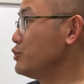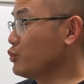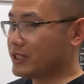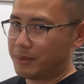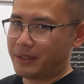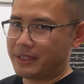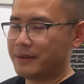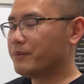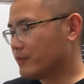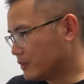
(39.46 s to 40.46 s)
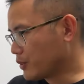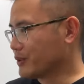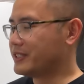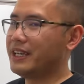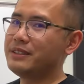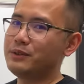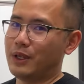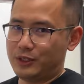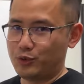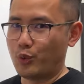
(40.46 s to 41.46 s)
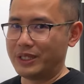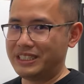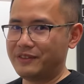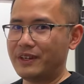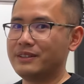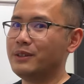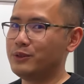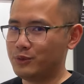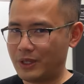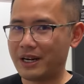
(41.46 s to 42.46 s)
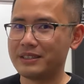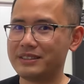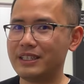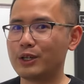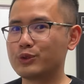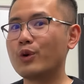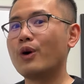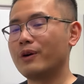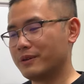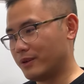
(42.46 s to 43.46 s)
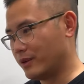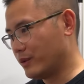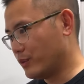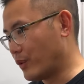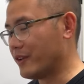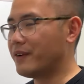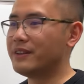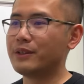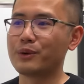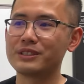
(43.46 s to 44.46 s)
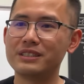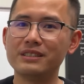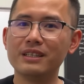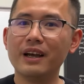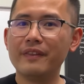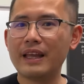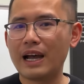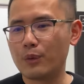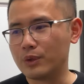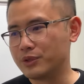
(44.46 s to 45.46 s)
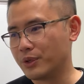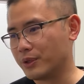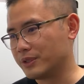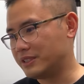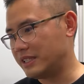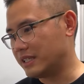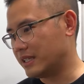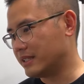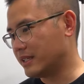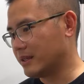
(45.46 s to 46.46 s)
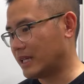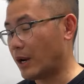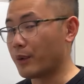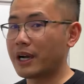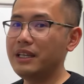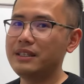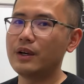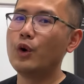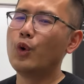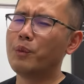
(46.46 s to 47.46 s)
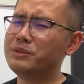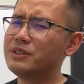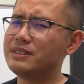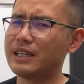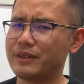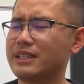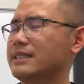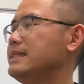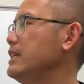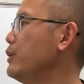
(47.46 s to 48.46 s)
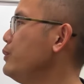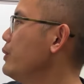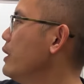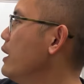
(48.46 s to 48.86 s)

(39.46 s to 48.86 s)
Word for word: 做什么呢？首先当然是做微积分，当然是要做微分的东西。那我就写的好看一点，我们就找那个斜率。